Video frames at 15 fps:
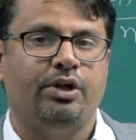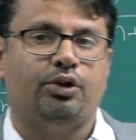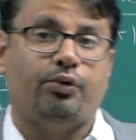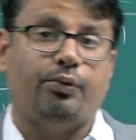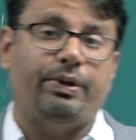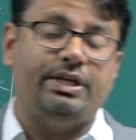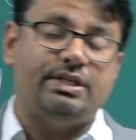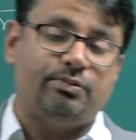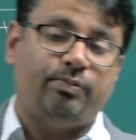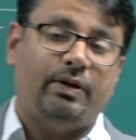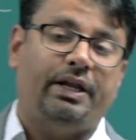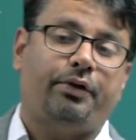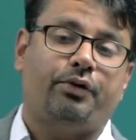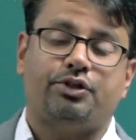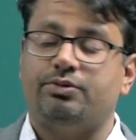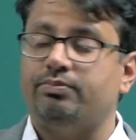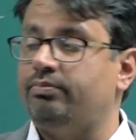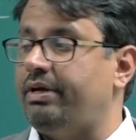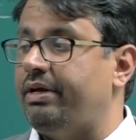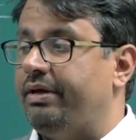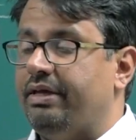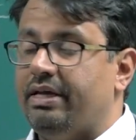तो इस वाले क्वेश्चन
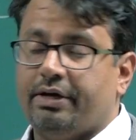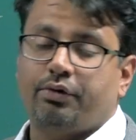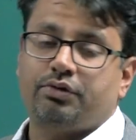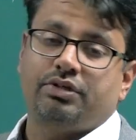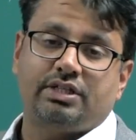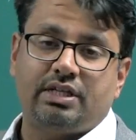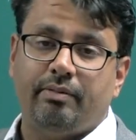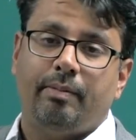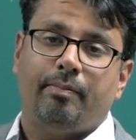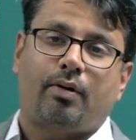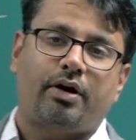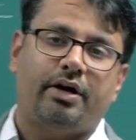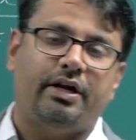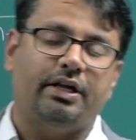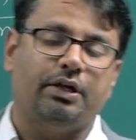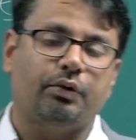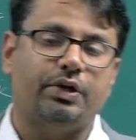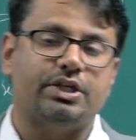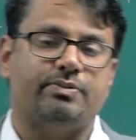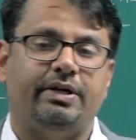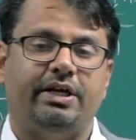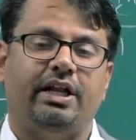में ये क्वेश्चन इसलिए भी इंपॉर्टेंट है क्योंकि
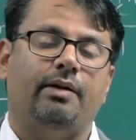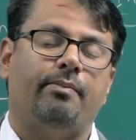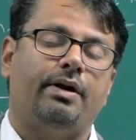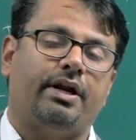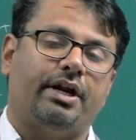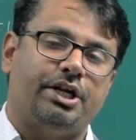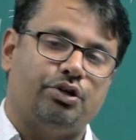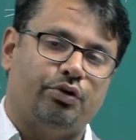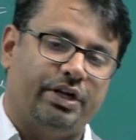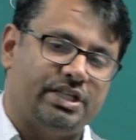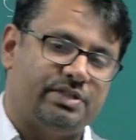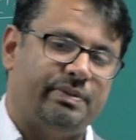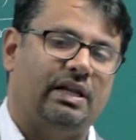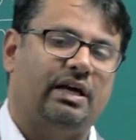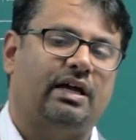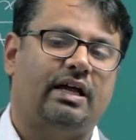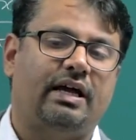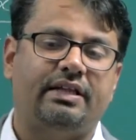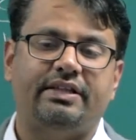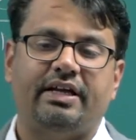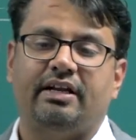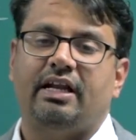इसमें ट्री इशू टेस्ट भी लग रहा
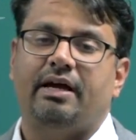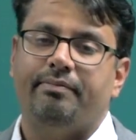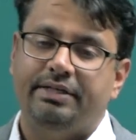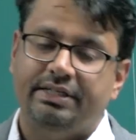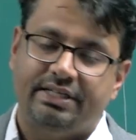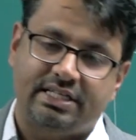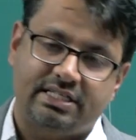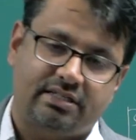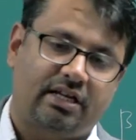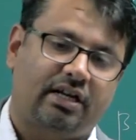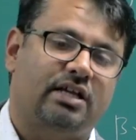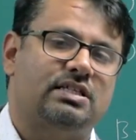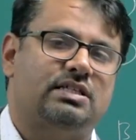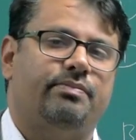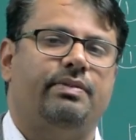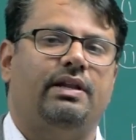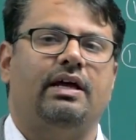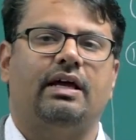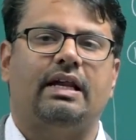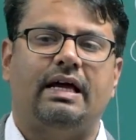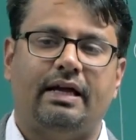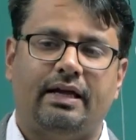है देन लेबनी टेस्ट का कंसेप्ट भी
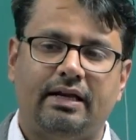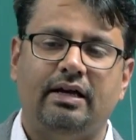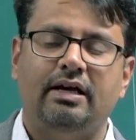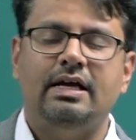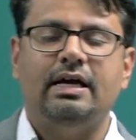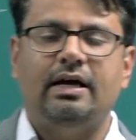लग रहा है ना